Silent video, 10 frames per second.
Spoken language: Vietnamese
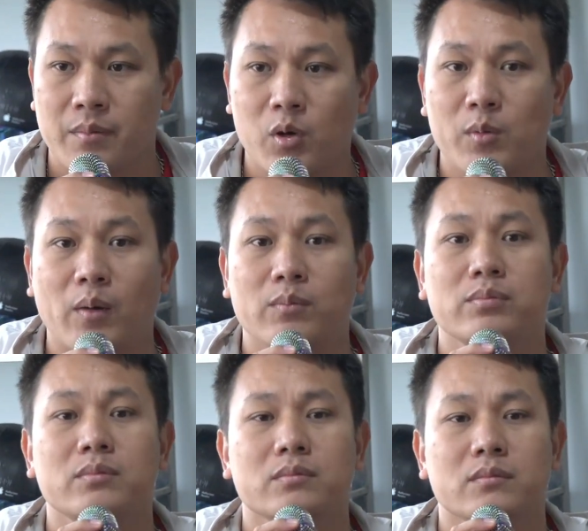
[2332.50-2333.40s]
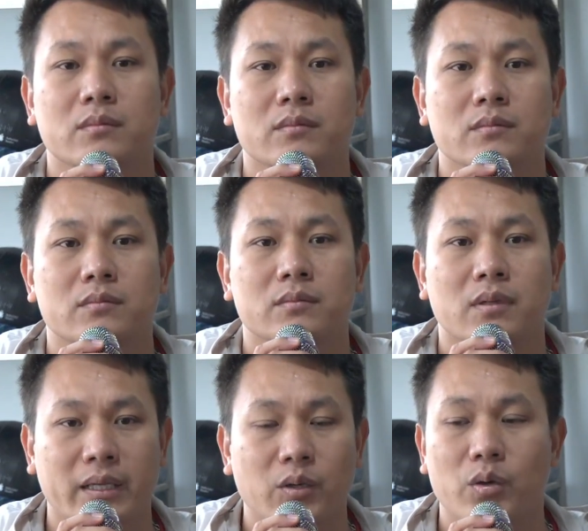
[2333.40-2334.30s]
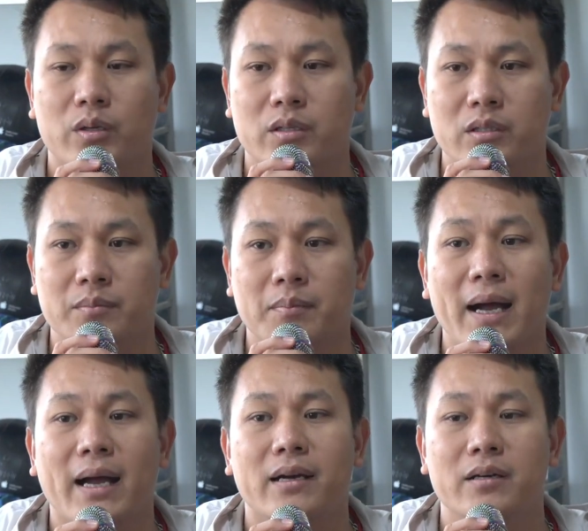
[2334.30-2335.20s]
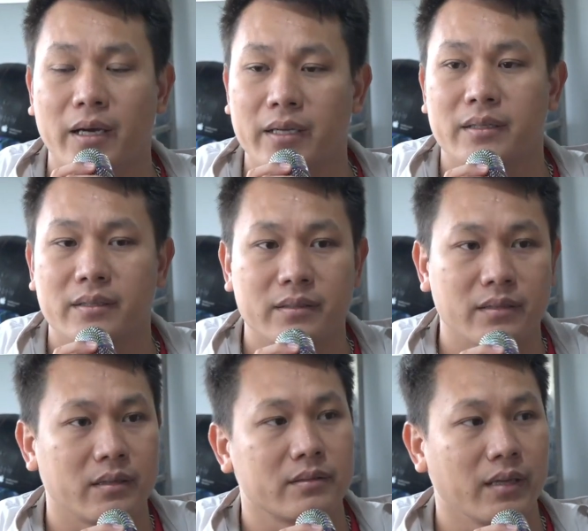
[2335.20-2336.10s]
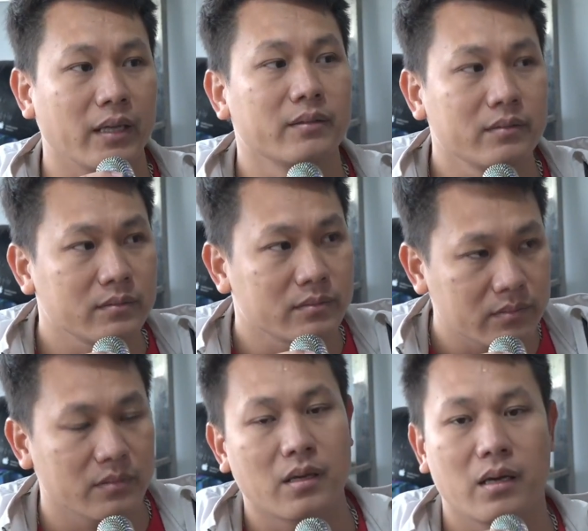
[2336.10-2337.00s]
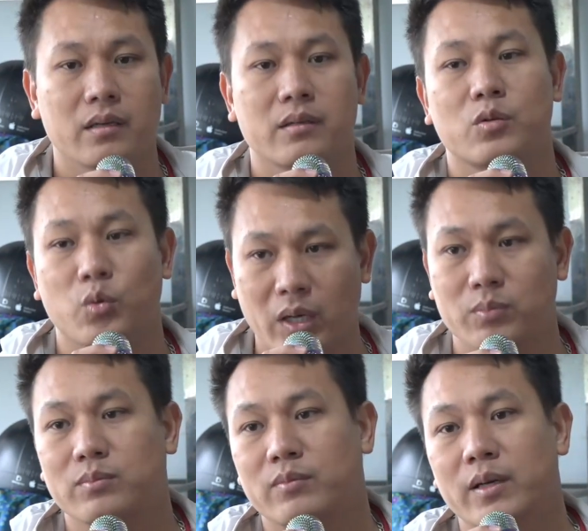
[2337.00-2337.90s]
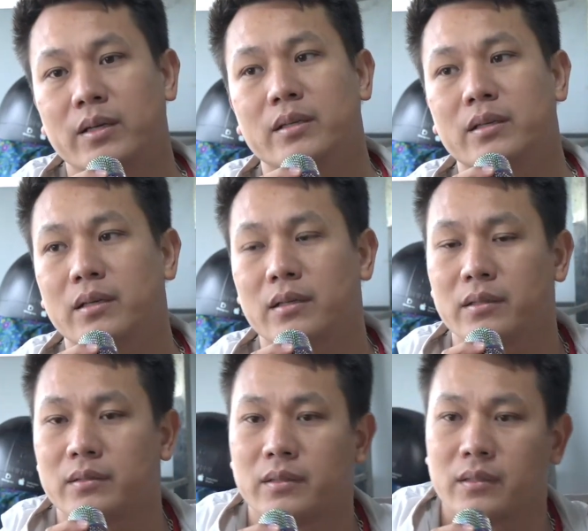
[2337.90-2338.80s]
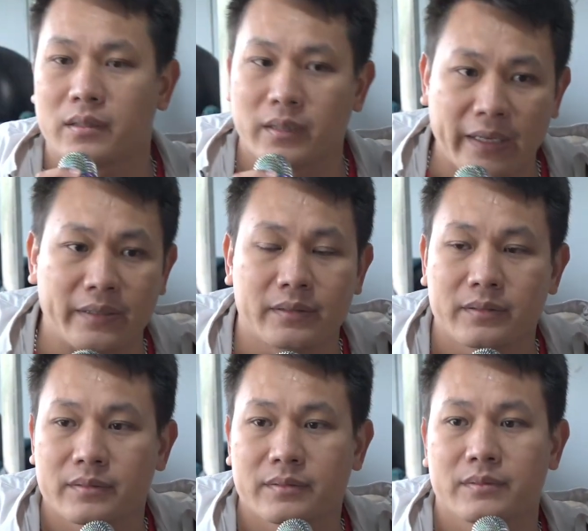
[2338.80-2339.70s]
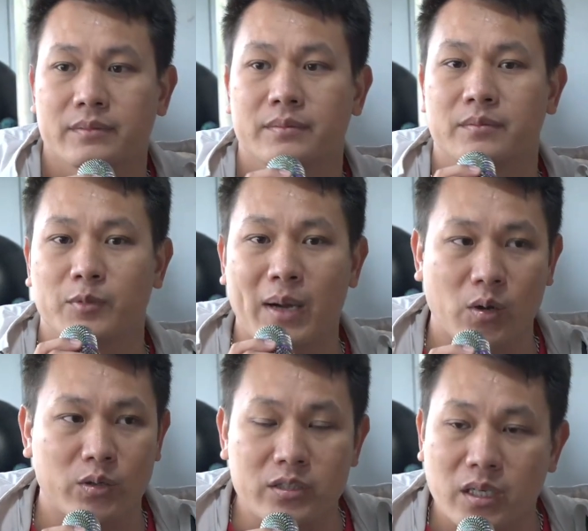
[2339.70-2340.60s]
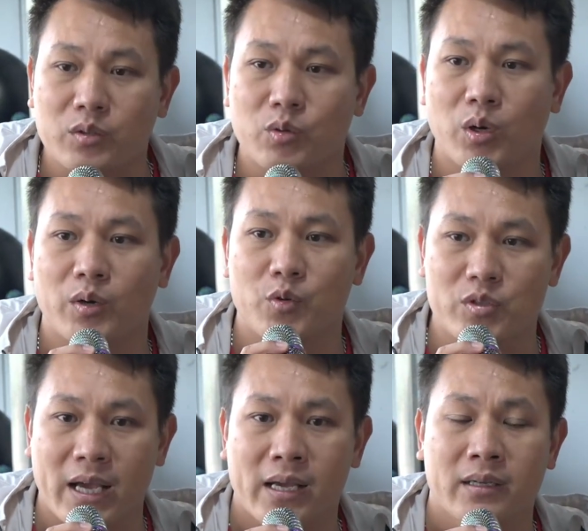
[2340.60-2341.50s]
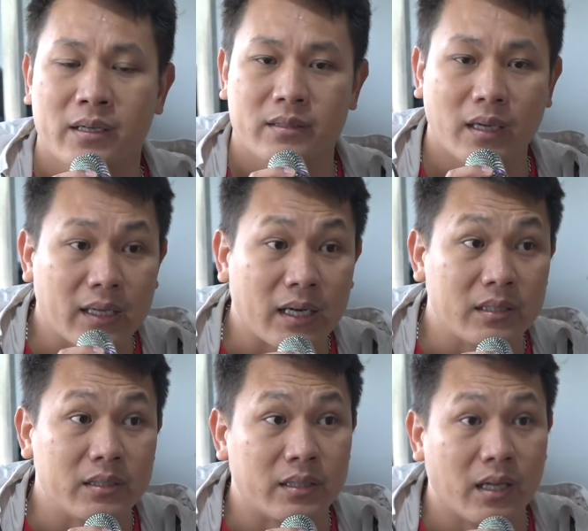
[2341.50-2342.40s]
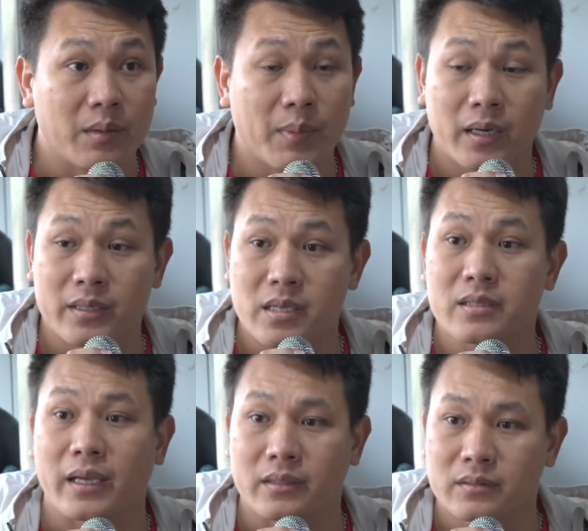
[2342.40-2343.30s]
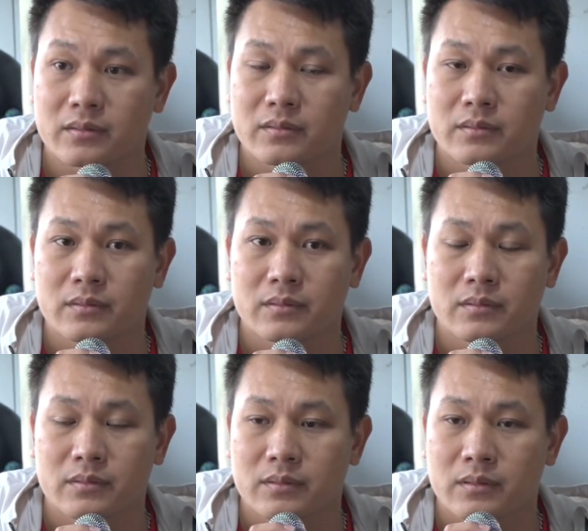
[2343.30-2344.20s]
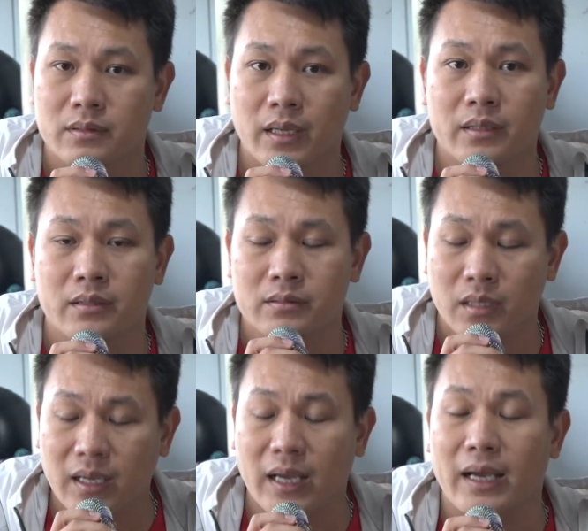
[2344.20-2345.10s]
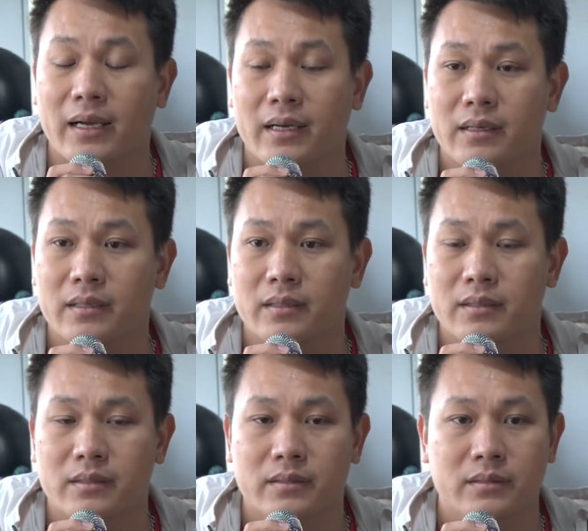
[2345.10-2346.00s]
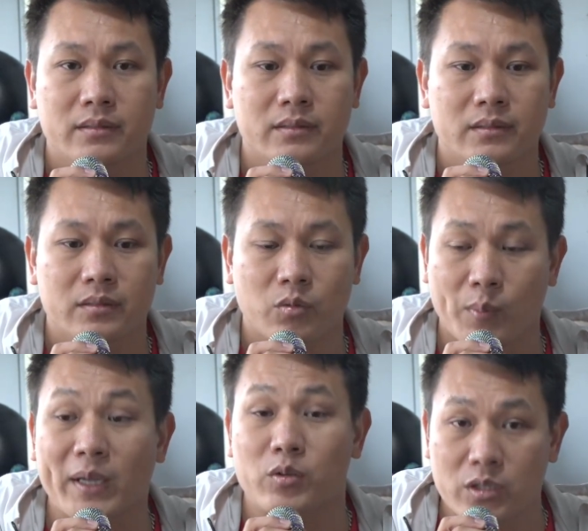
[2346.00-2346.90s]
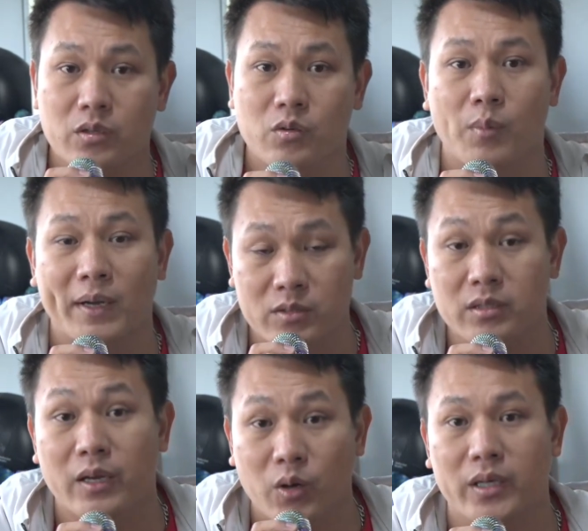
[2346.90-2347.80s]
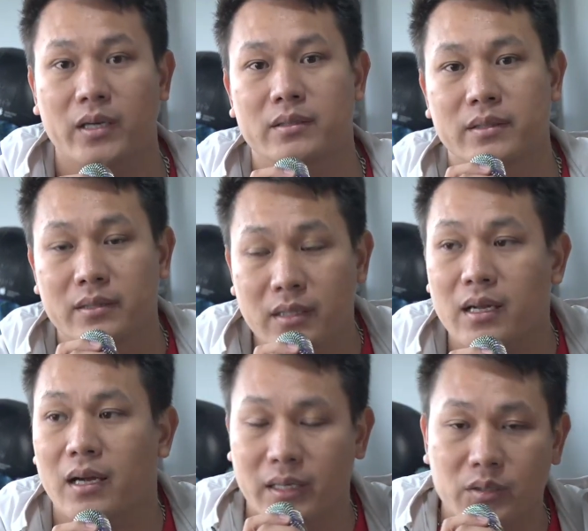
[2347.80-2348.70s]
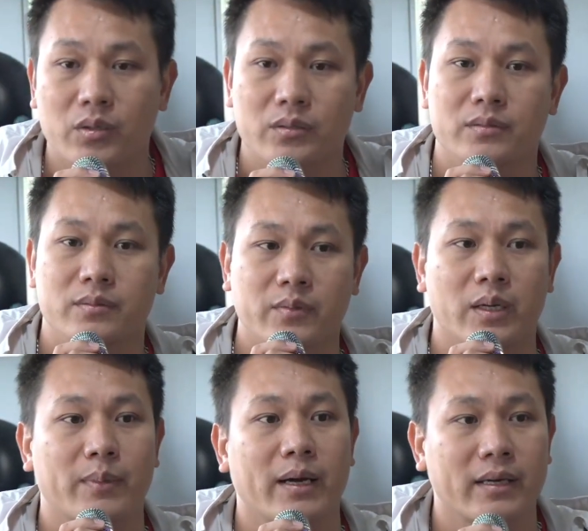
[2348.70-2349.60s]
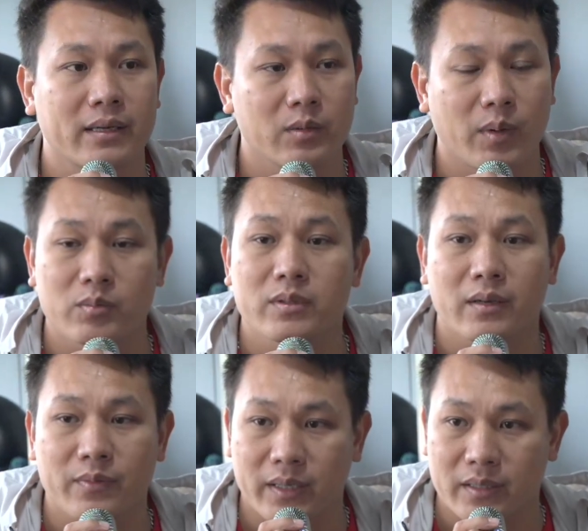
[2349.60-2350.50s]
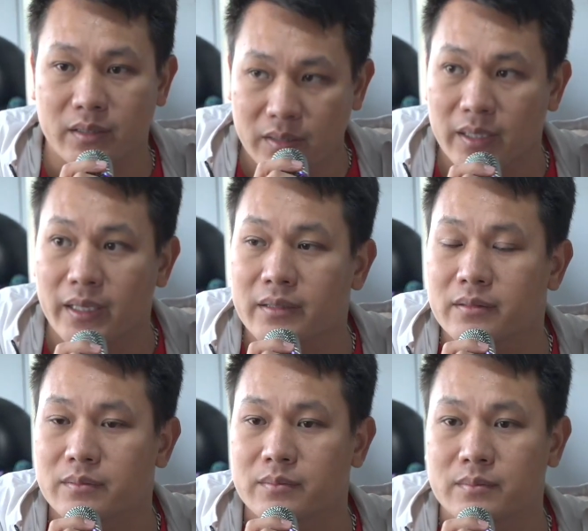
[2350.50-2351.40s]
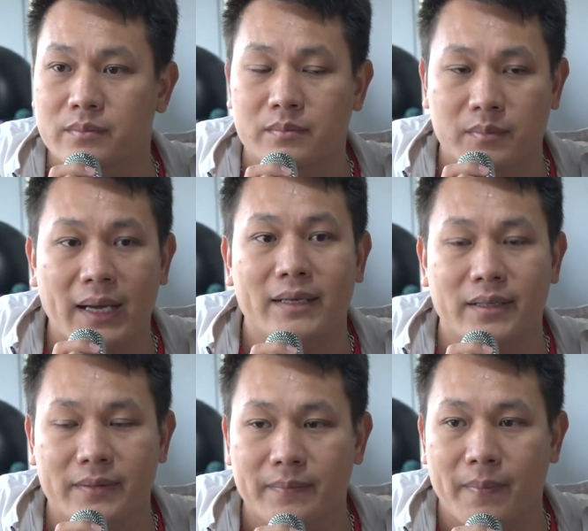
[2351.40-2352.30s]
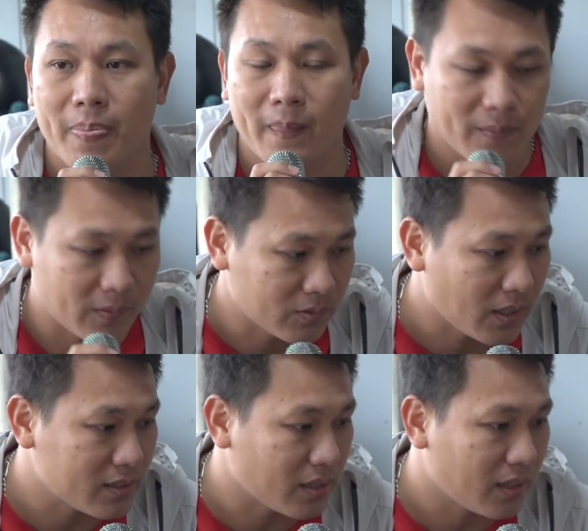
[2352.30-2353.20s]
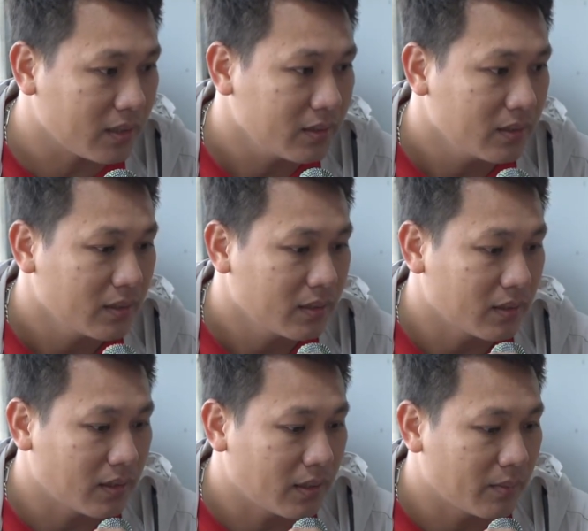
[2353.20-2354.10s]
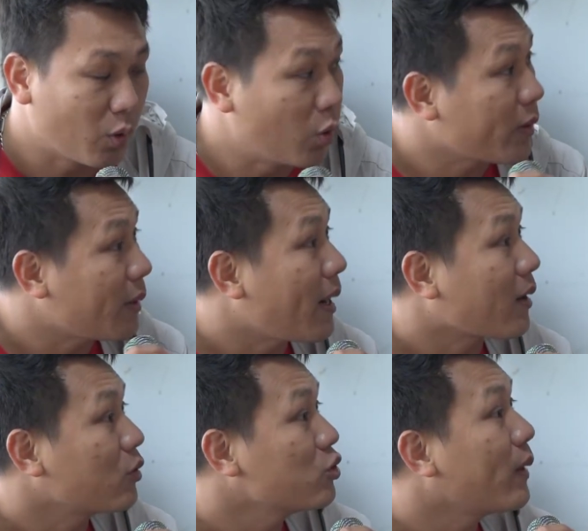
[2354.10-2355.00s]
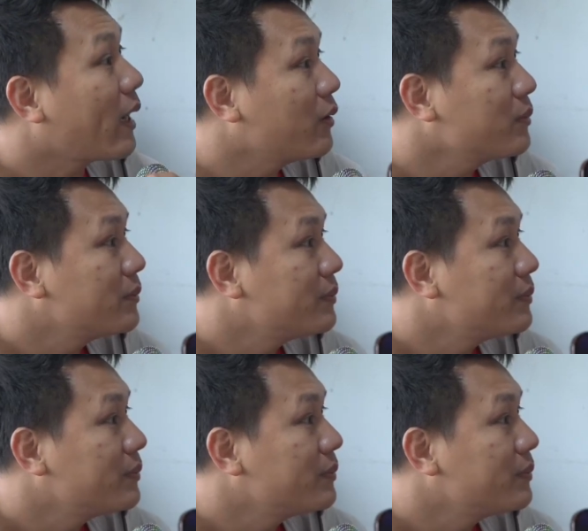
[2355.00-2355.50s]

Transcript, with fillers: môn bóng lãnh đội cử ba người đến tụ lộc với đình với bà con nhân dân của phú xã. đây là gửi lời mời chân thành đến cả của ban tổ chức của ban tổ chức lễ hội đến tất cả các lãnh đội vì vậy mà các đội bóng chúng ta phải cử người đến ba người còn chúng ta sẽ à, buổi hôm khai mạc có zumba không